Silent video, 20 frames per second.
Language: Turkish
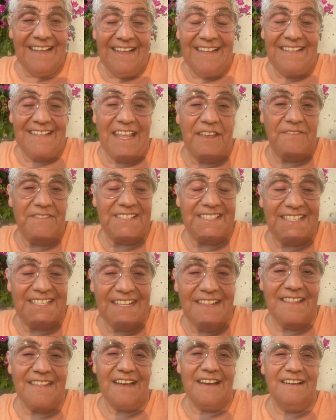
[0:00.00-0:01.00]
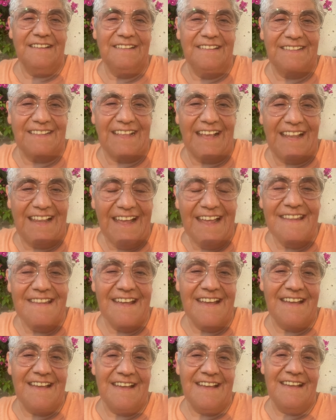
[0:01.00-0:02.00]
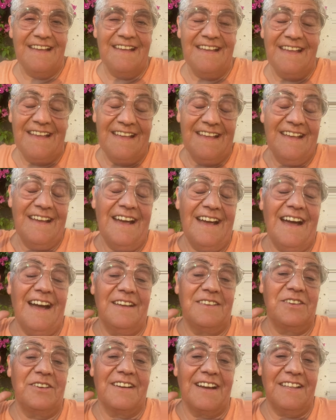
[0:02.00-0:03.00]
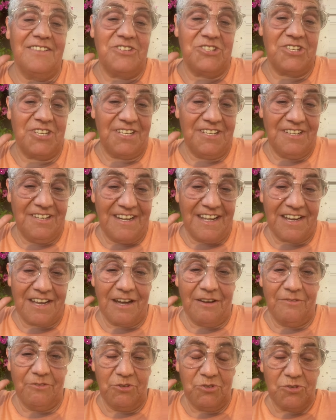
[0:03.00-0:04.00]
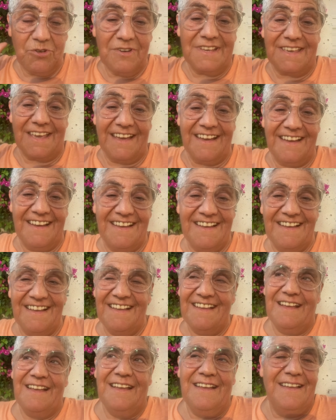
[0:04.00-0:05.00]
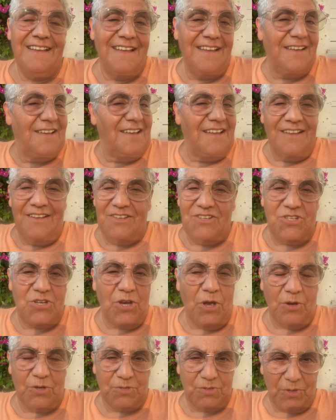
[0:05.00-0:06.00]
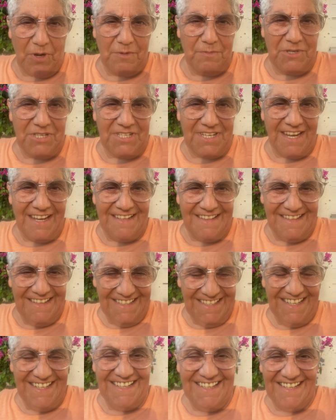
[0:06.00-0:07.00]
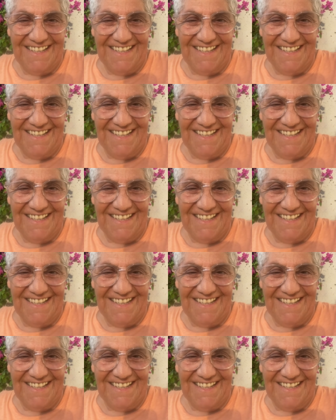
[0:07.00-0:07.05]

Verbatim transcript: nefsin dağını delen hakikat çirnine kavuşur ki çok zor bir şeydir.